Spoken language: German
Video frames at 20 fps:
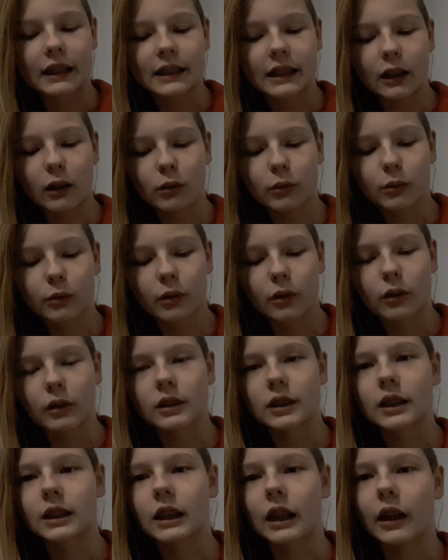Das hat auch nur
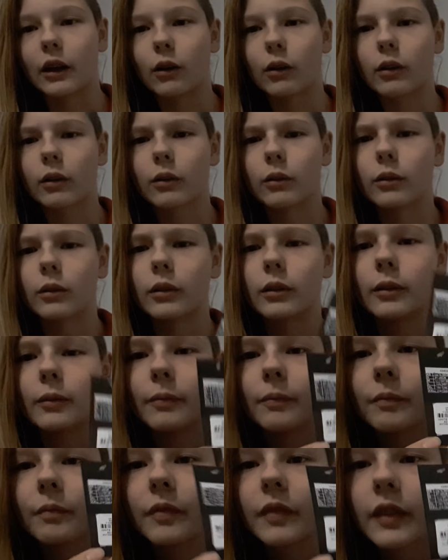gekostet 3 Euro.
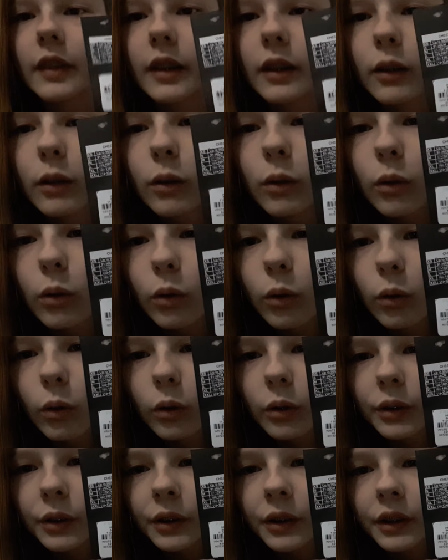
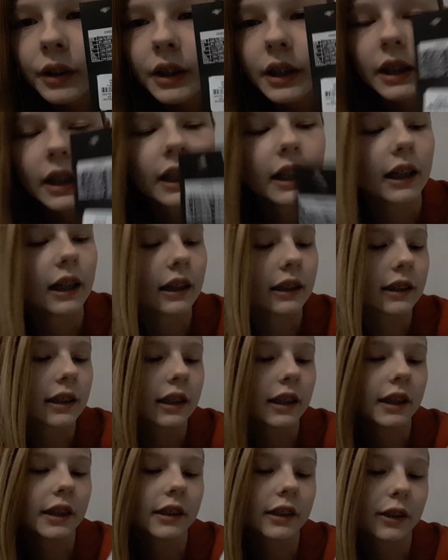Und er
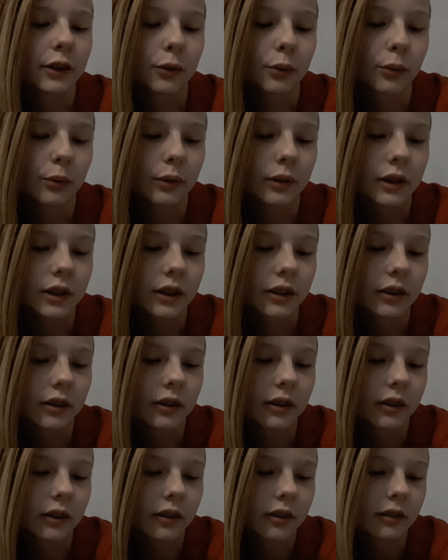trägt die
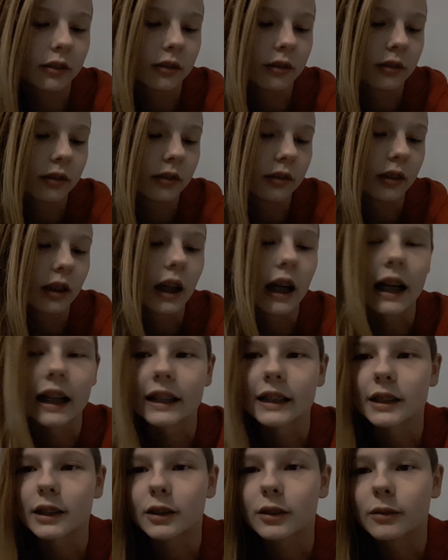Größe
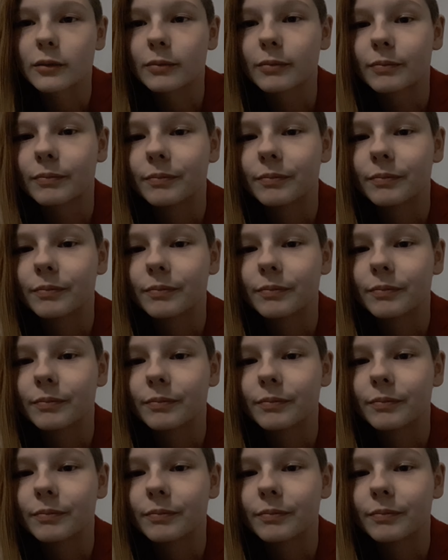S.